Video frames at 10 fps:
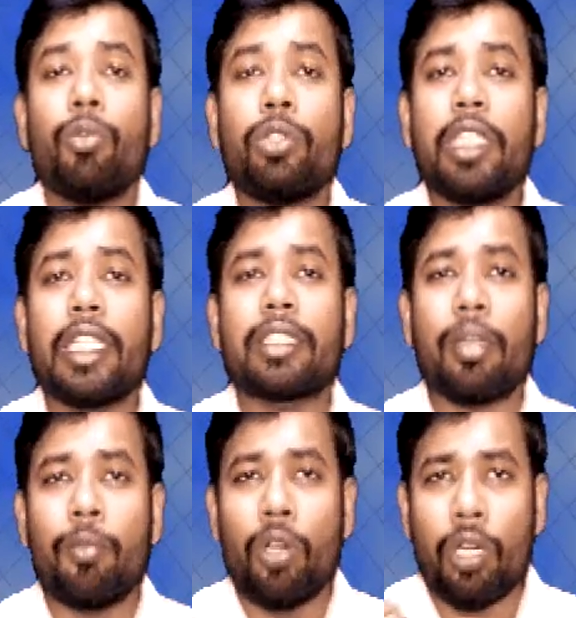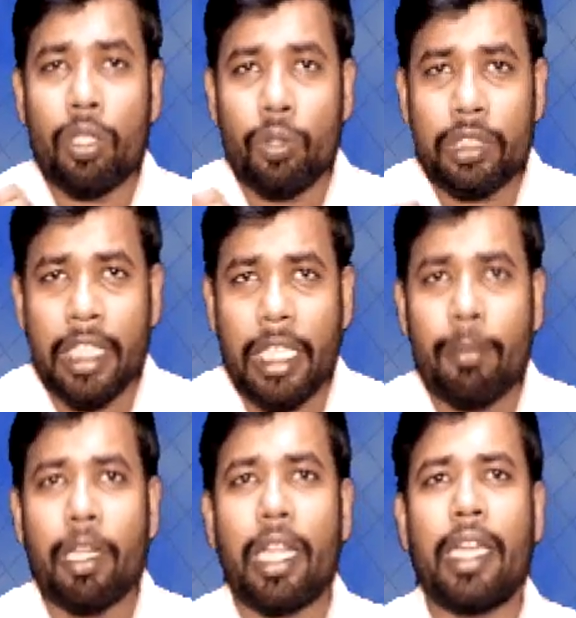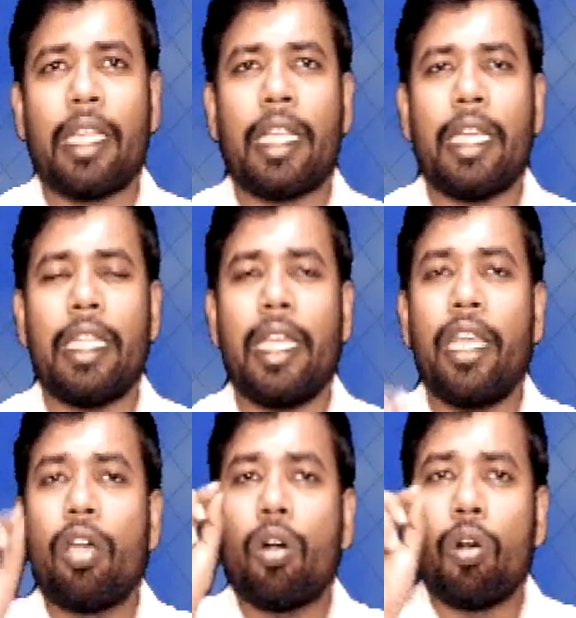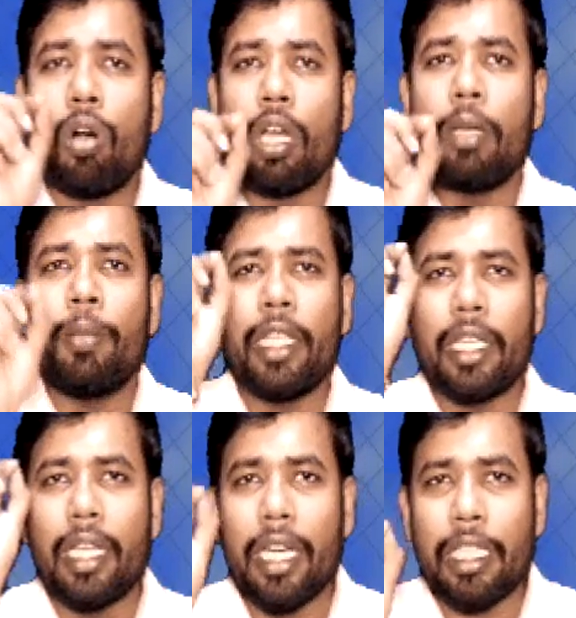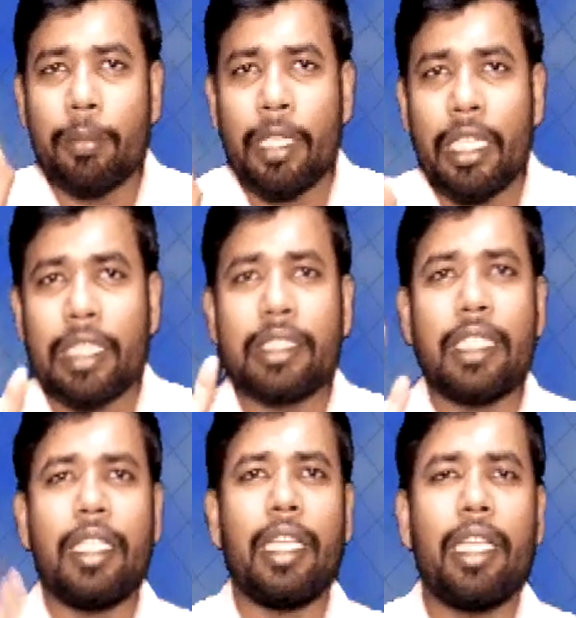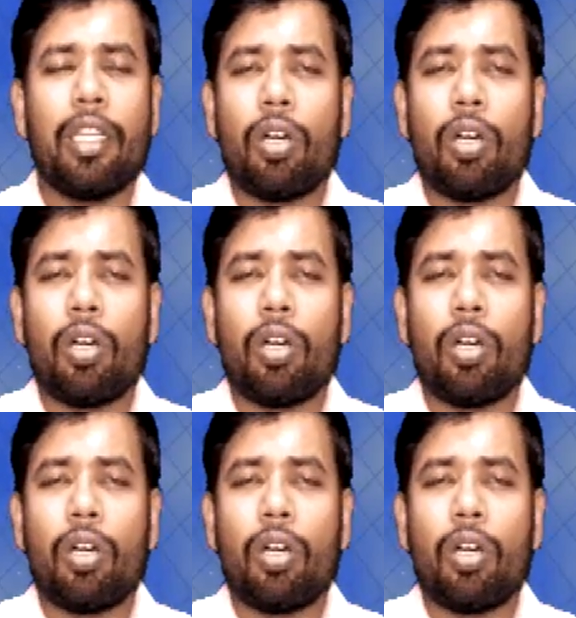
मुझे सम नॉट को सही बनाने के लिए ऑल भी गलत बनना चाहिए